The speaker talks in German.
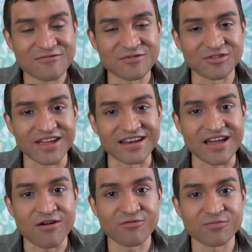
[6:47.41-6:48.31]
für
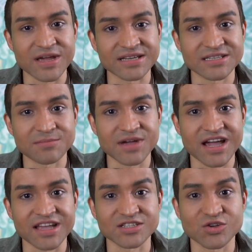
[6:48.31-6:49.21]
deine
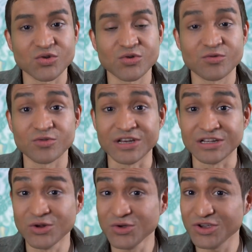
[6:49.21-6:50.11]
Aufmerksamkeit. Viel
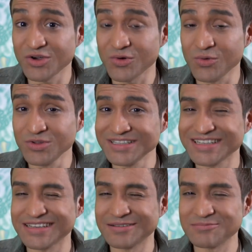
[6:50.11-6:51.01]
Glück
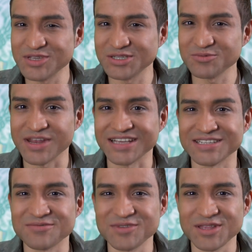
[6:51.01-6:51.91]
und bis zum
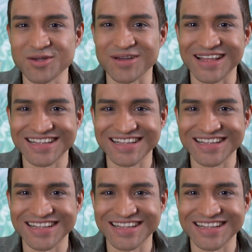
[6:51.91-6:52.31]
nächsten Video.